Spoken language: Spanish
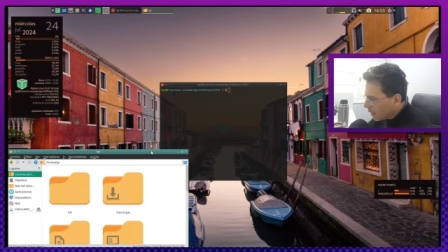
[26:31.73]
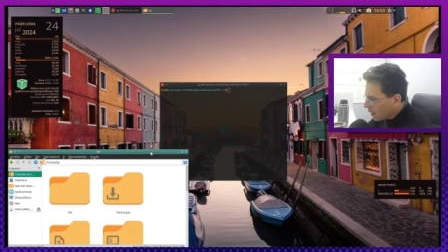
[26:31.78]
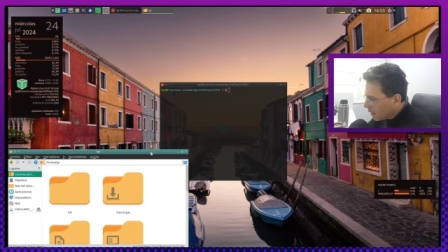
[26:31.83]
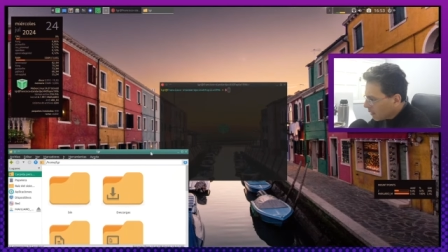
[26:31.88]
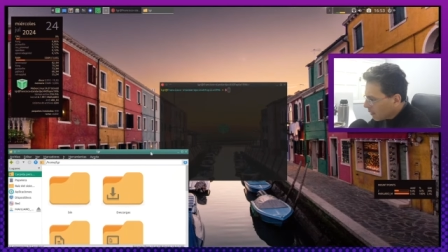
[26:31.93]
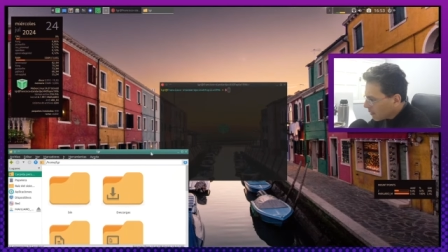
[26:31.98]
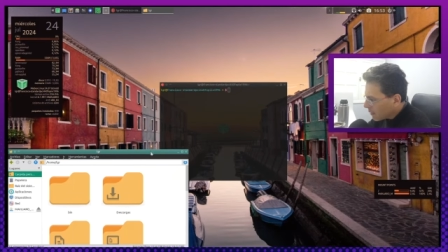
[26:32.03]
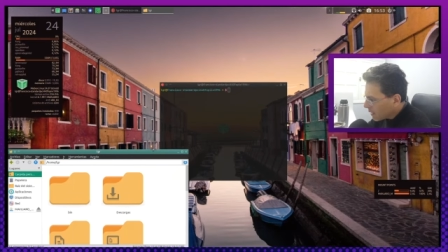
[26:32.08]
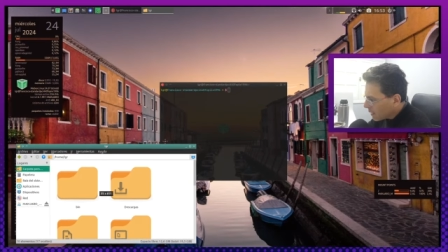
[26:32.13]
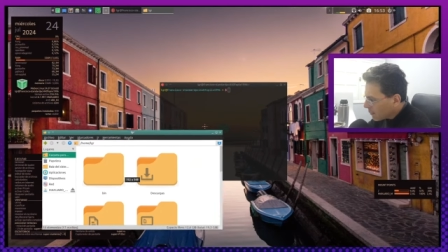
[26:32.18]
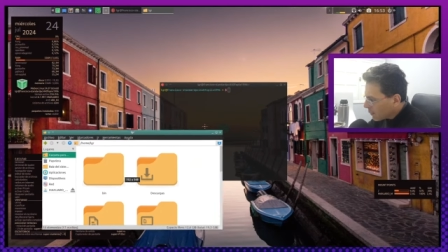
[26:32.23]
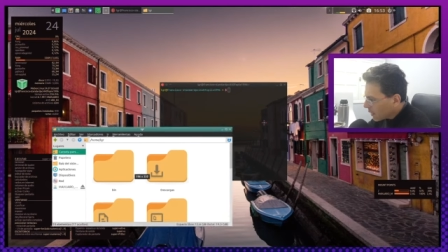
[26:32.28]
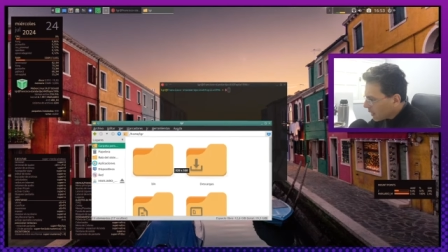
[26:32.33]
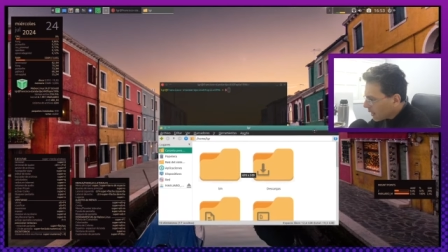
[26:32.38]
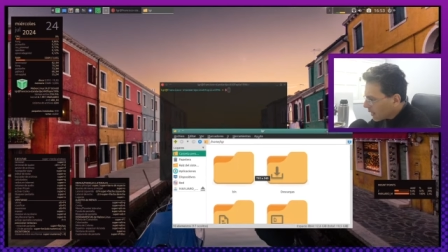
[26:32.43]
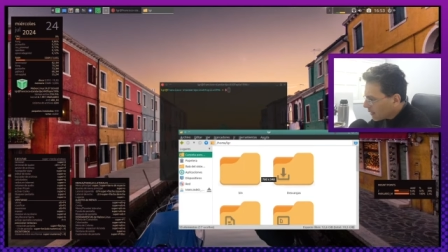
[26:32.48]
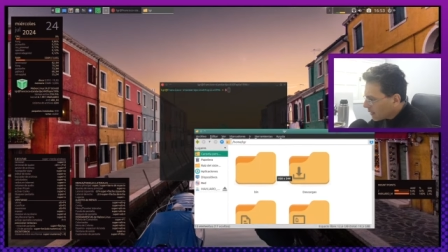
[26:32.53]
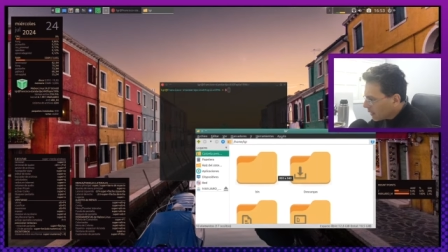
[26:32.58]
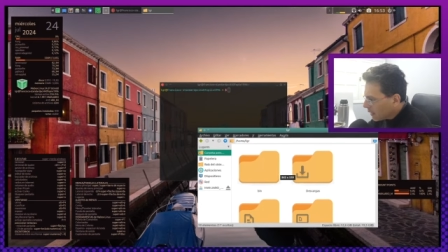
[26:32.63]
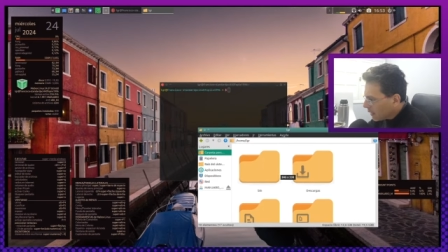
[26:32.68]
Vamos a poner
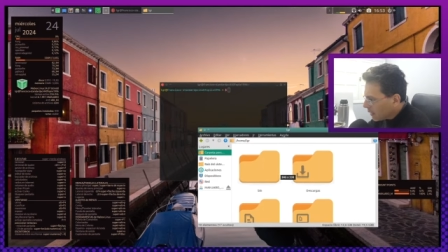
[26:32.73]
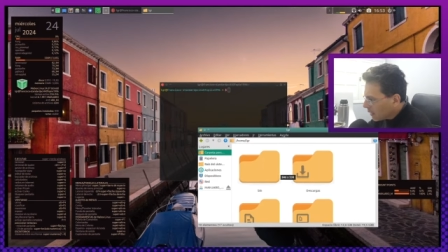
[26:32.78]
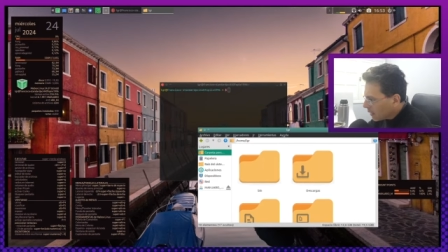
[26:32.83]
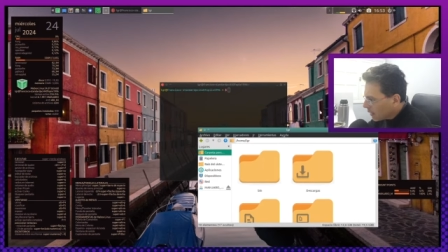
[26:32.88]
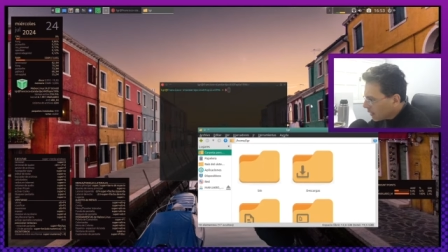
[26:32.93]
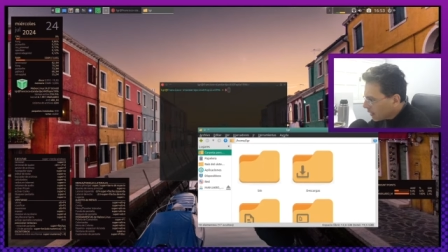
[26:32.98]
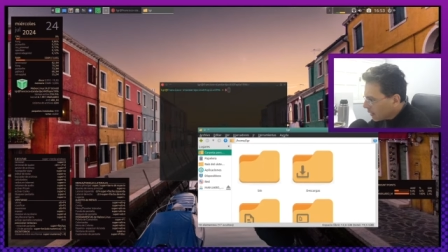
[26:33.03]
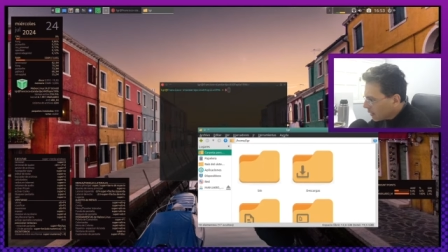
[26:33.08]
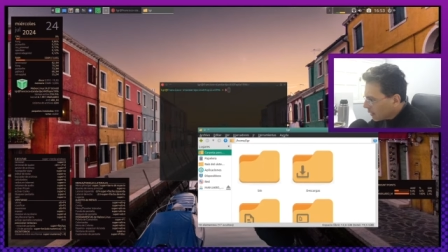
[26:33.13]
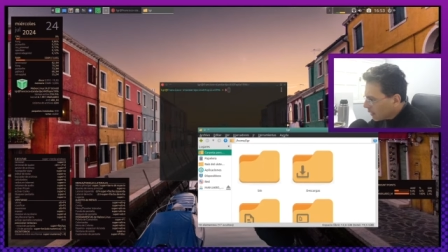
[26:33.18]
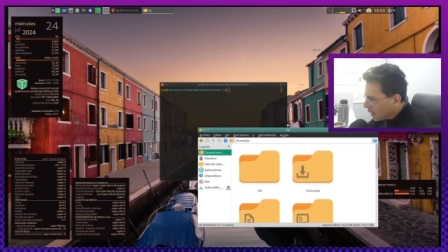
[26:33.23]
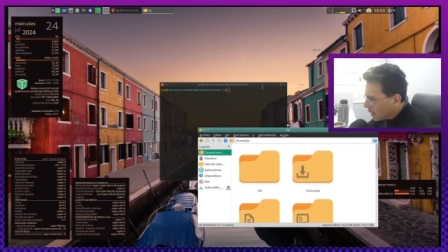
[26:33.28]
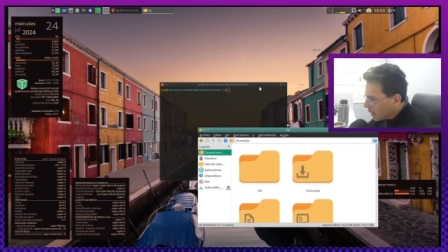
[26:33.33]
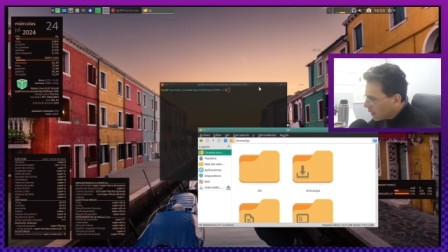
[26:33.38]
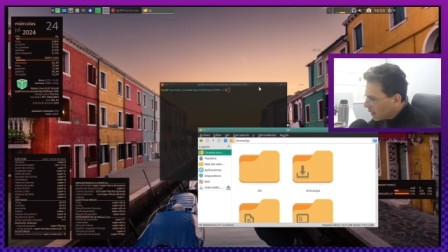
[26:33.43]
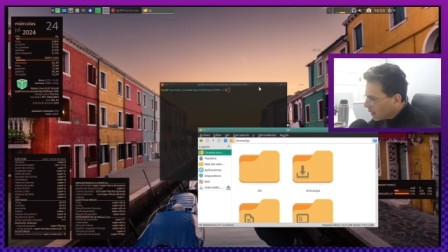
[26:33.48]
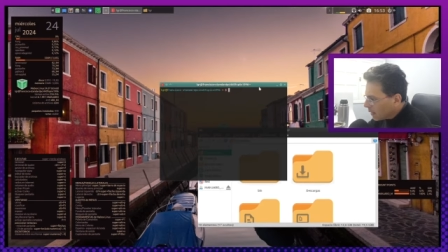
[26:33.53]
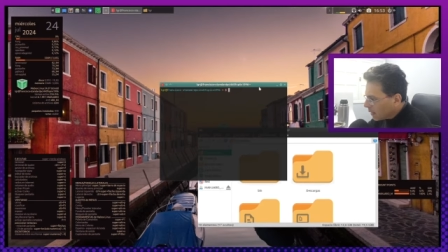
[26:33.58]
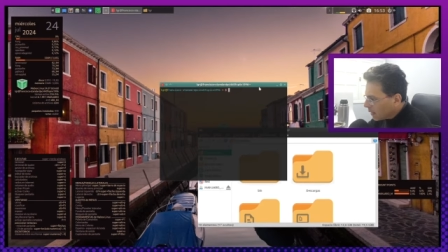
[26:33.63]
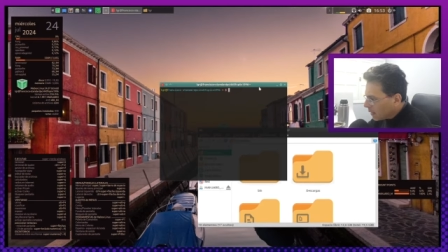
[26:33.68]
así.
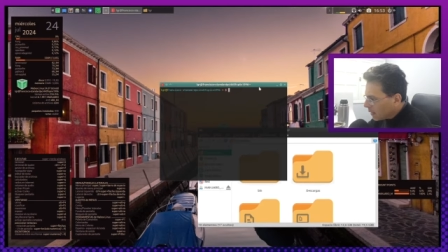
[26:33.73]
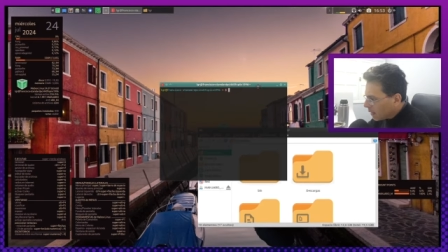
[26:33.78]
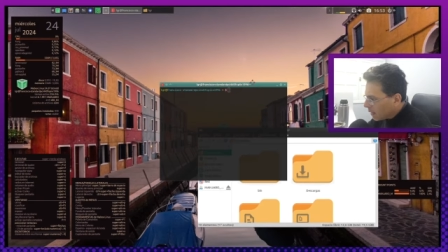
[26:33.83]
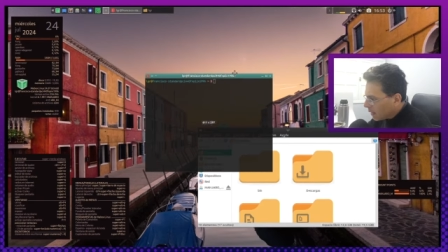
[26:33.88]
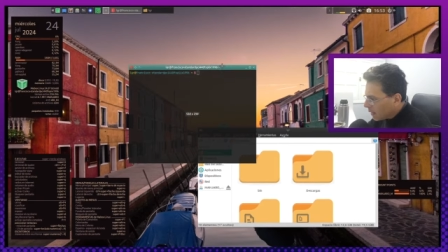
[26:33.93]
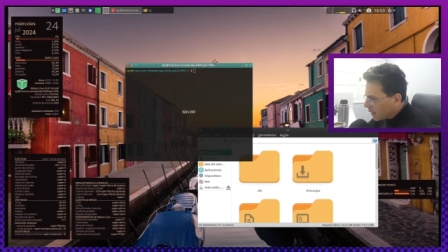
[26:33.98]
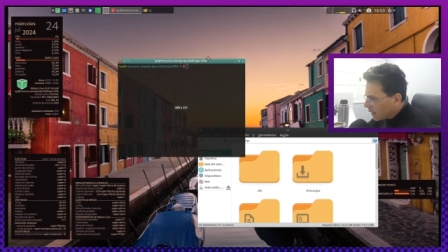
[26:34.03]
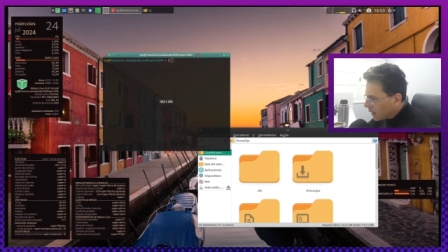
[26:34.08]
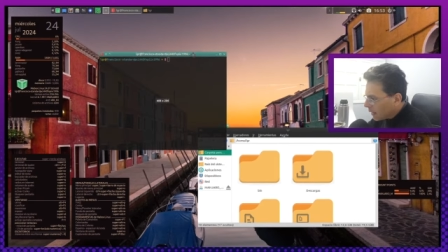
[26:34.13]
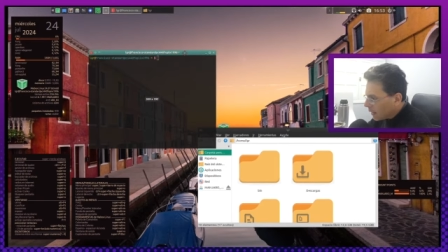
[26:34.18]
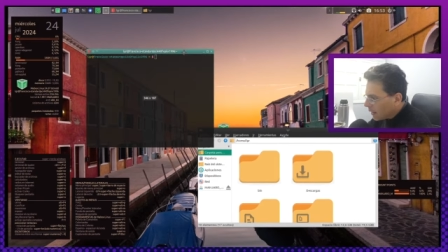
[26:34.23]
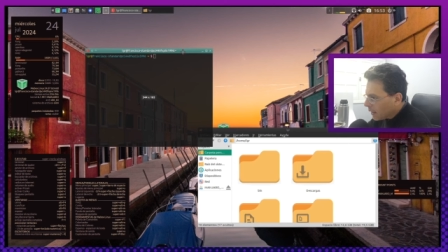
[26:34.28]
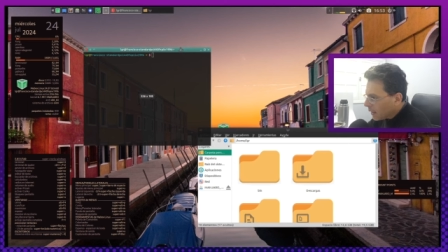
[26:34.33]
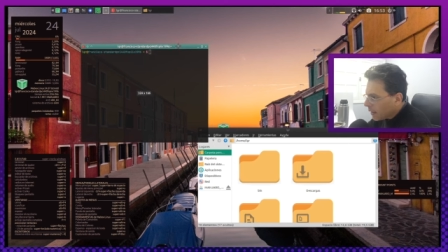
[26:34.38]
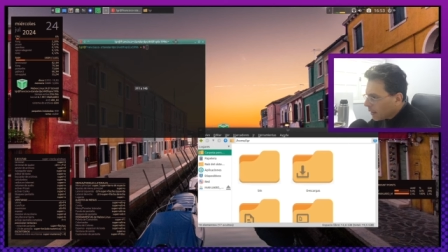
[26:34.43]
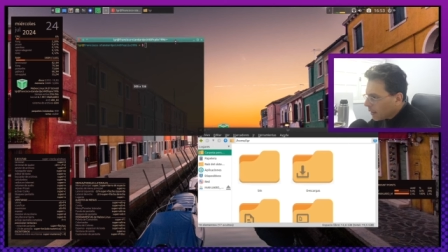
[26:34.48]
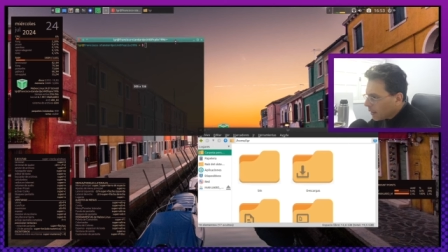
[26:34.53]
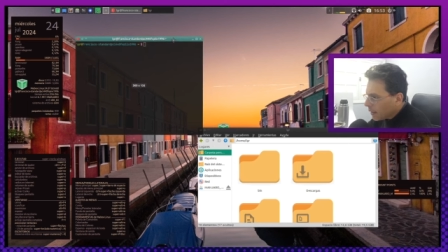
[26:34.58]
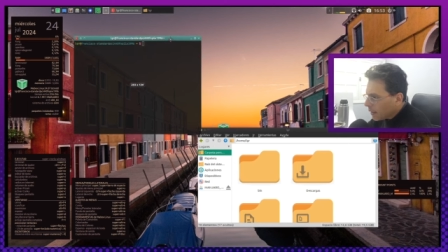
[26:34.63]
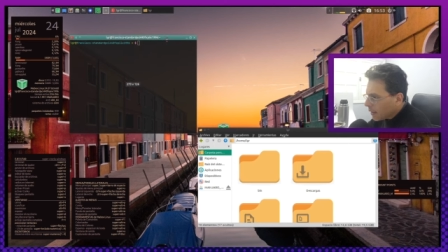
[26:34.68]
Ahí.